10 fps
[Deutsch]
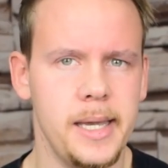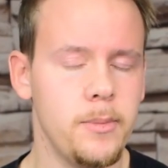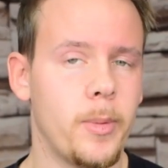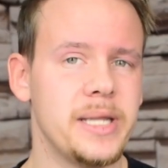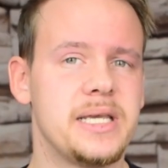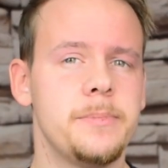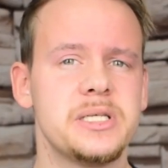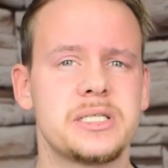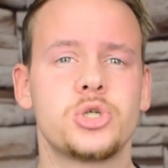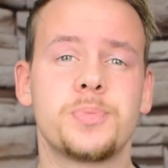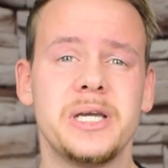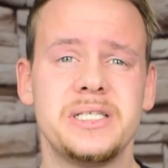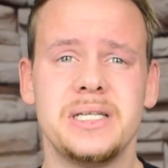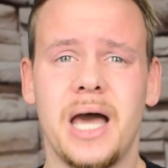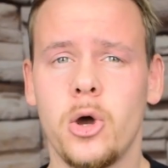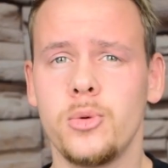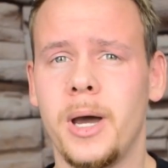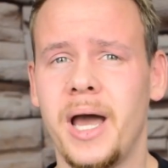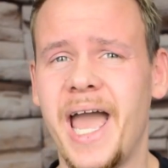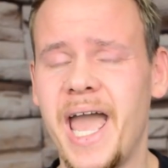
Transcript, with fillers: Im Moment gibt es Gespräche darüber,